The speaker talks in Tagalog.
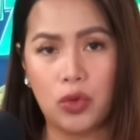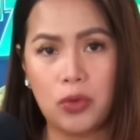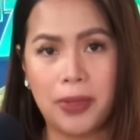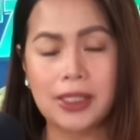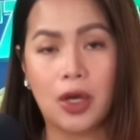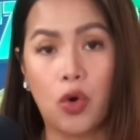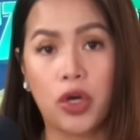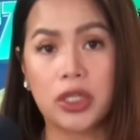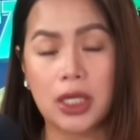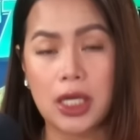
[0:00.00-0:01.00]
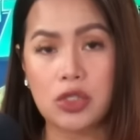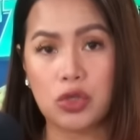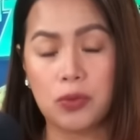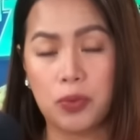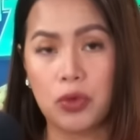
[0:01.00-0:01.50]
Doon ba sa
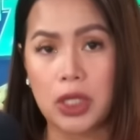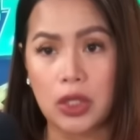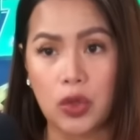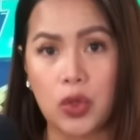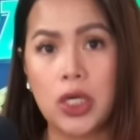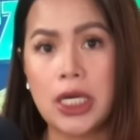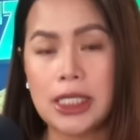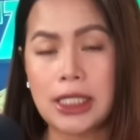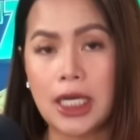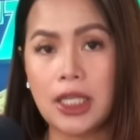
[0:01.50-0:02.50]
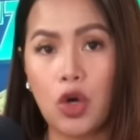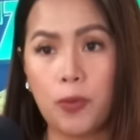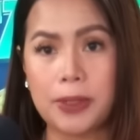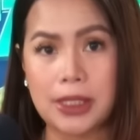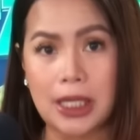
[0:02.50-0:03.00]
coordination po ninyo sa kanyang
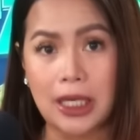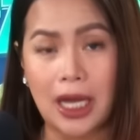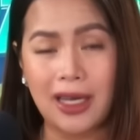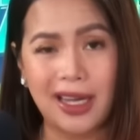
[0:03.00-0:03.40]
opisina?